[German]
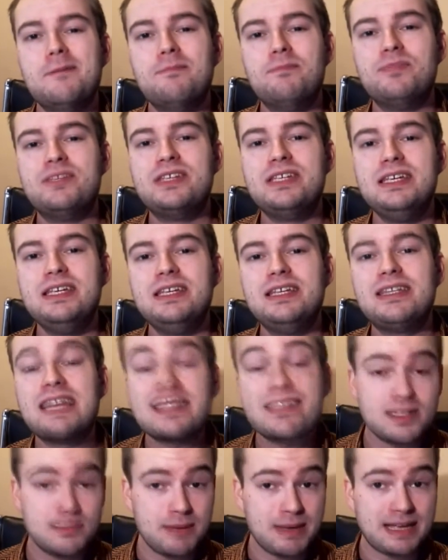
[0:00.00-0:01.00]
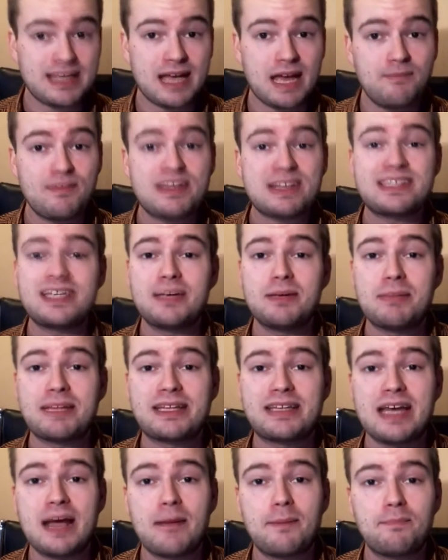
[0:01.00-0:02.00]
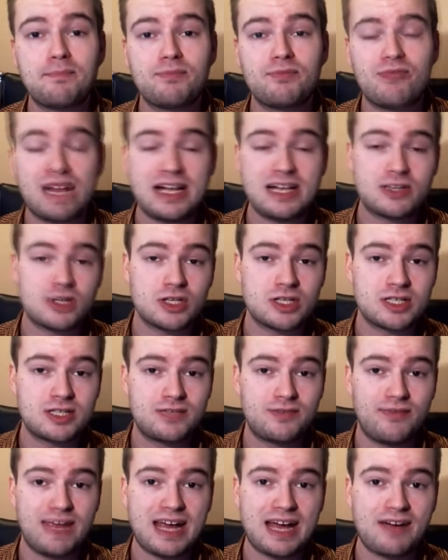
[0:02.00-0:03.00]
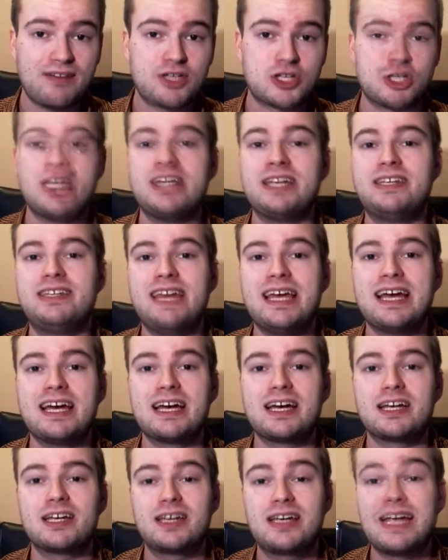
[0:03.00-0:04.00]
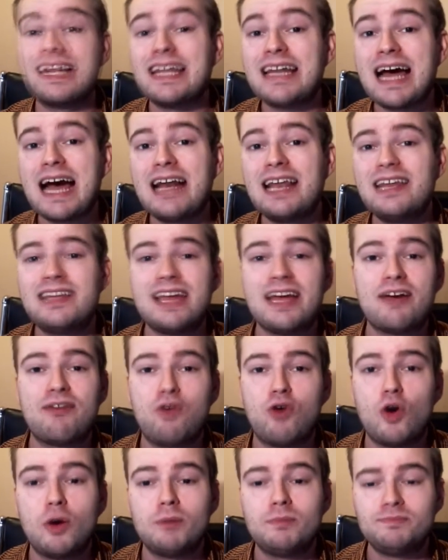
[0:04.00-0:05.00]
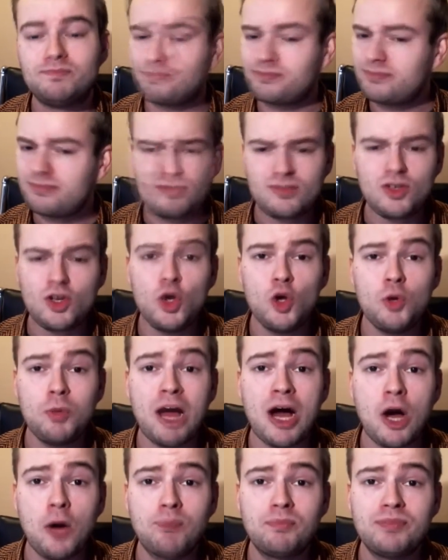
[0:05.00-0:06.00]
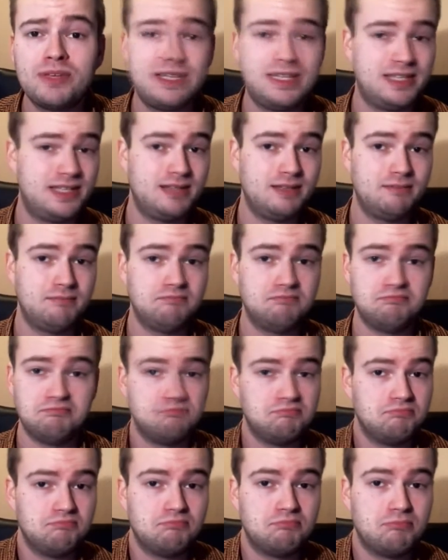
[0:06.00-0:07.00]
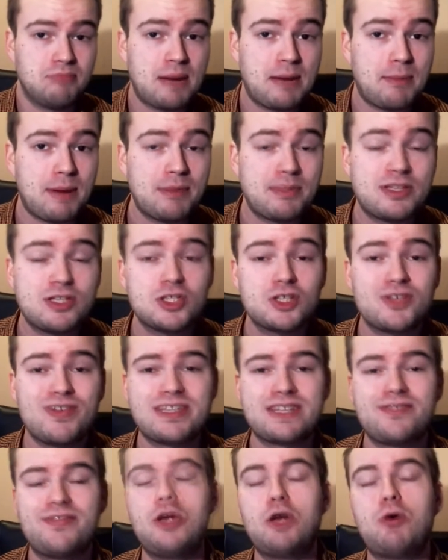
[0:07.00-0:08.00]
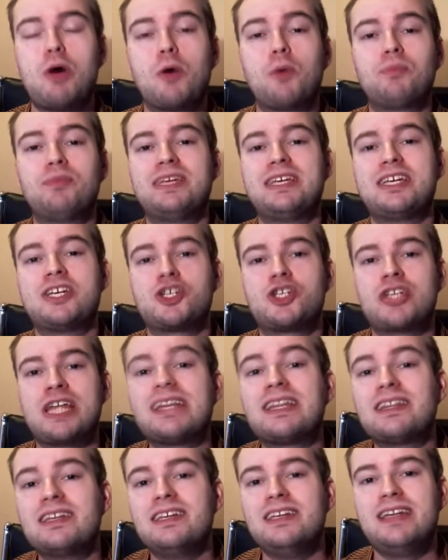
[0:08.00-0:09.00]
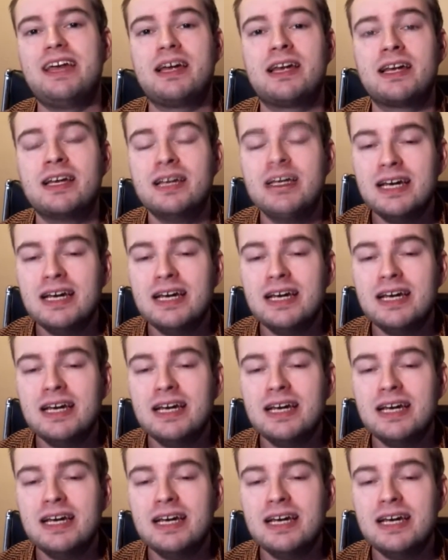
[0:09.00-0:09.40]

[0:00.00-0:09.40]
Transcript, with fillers: sie das gemacht haben, was sie gemacht haben, weil sonst wäre wahrscheinlich der Kanal in der Form überhaupt nicht machbar, beziehungsweise wäre überhaupt nicht entstanden in der